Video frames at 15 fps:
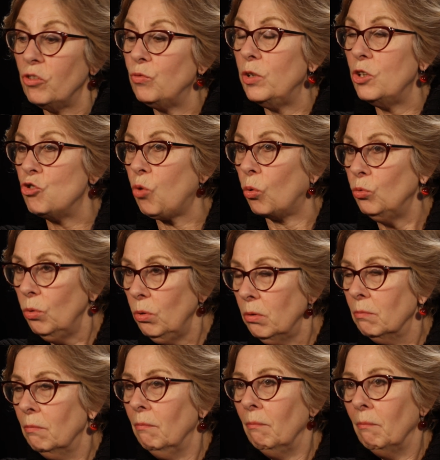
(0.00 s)
j'ai vu les
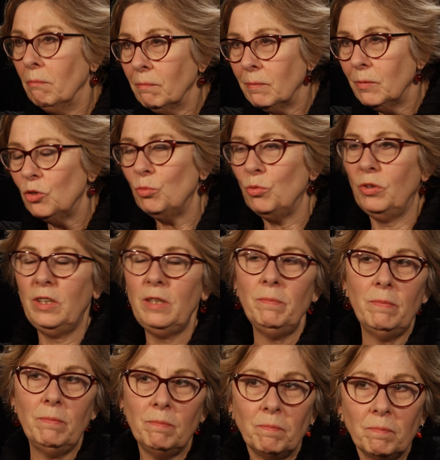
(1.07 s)
journaux. Je me suis
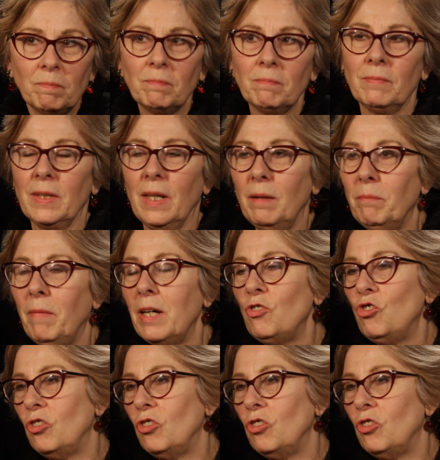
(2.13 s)
dit, moi,